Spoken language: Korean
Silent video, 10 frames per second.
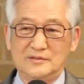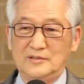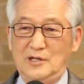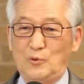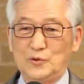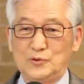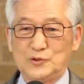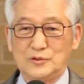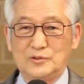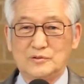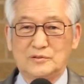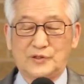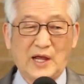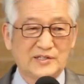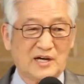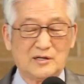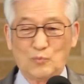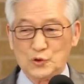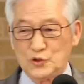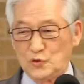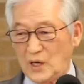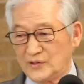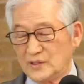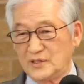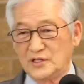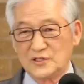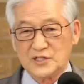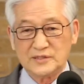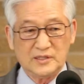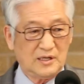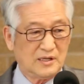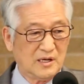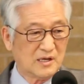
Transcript: 일본 그 대장을 모시고 가던 형사들이